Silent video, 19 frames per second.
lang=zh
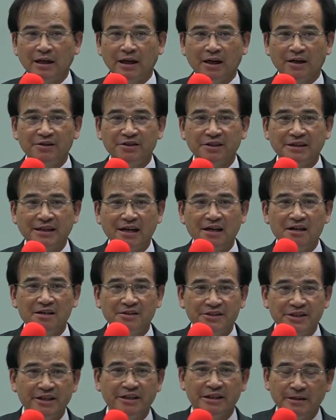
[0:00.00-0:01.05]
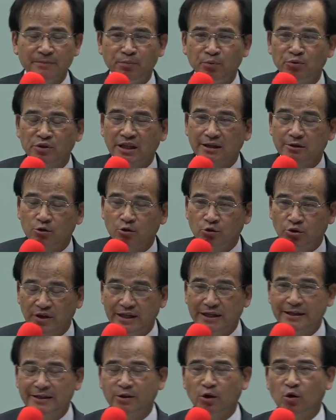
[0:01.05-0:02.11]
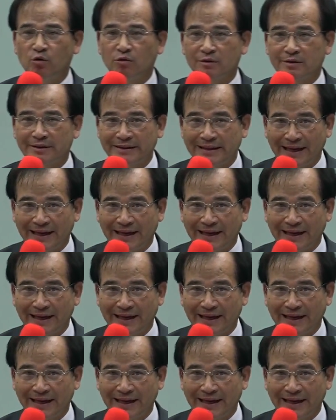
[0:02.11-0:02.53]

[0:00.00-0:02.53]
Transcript: 而是更进一步的推动